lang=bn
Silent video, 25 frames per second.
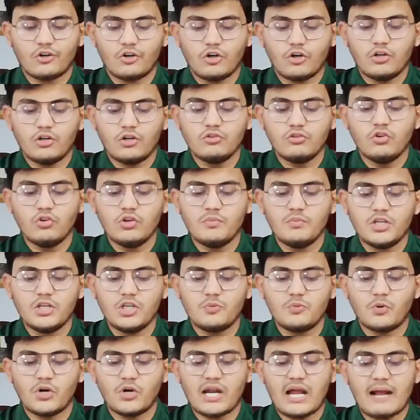করো দুই
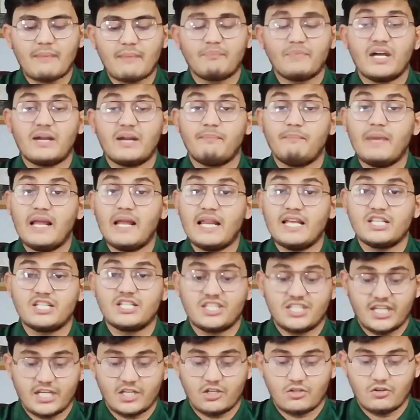মিনিট পর আপনার ব্যালেন্স
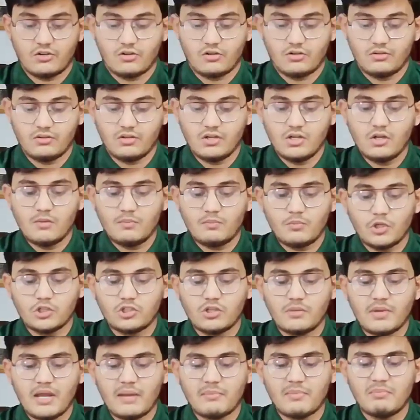চেক করুন
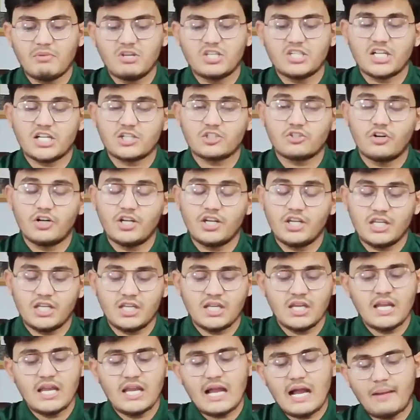প্রথমে আমি বিশ্বাস করিনি
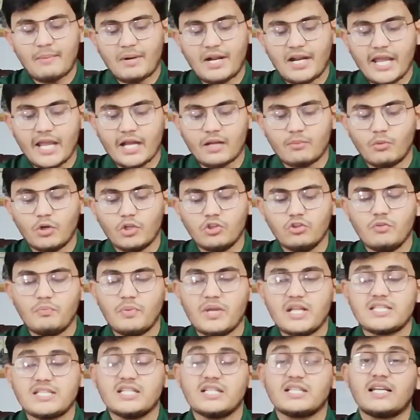আমার এক বন্ধু
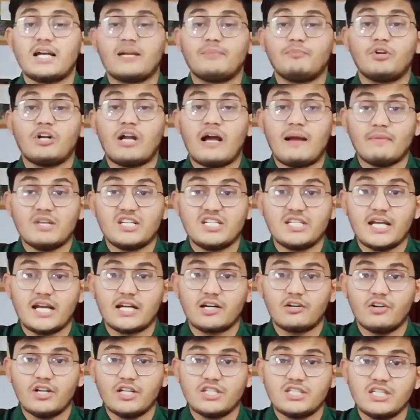পেয়েছে তারপর আমি
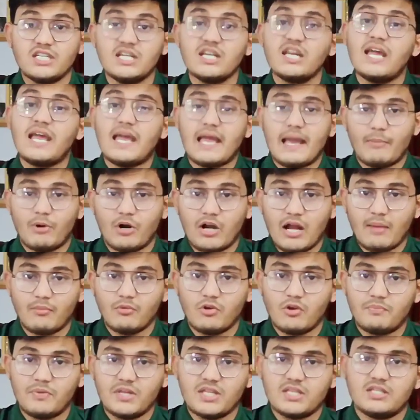শেয়ার করেছি এবং
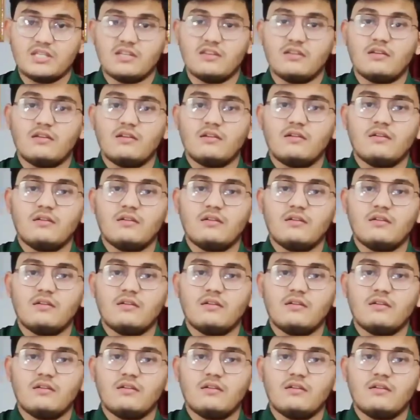আমিও পেয়েছি